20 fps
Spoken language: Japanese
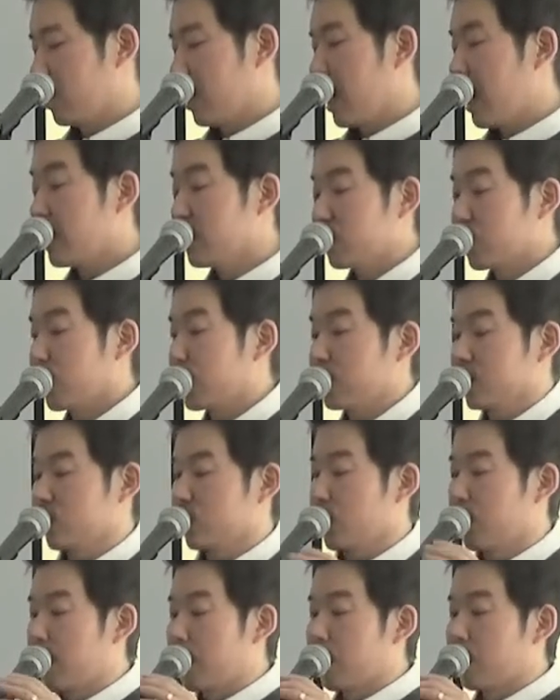安息日
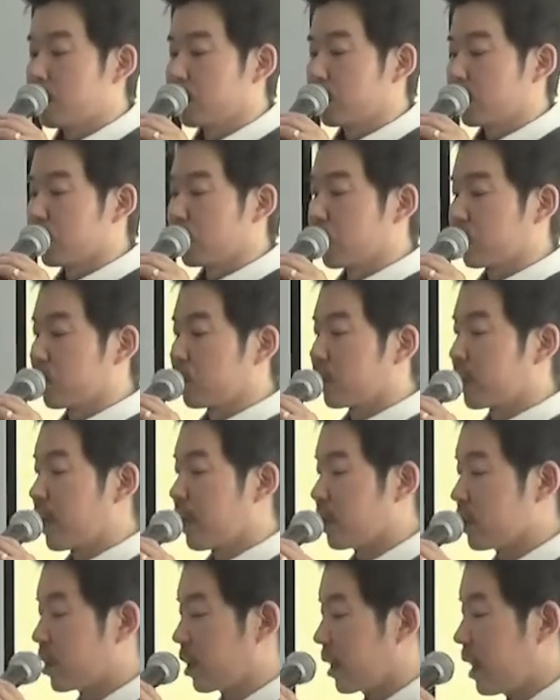を守るということに
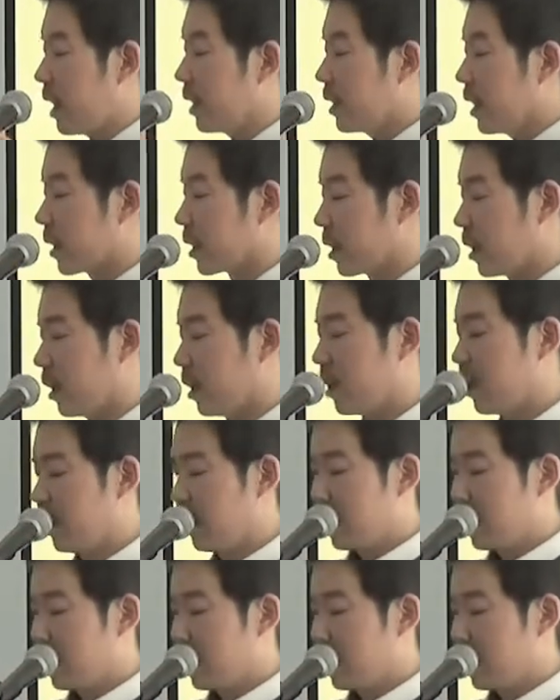関してかなり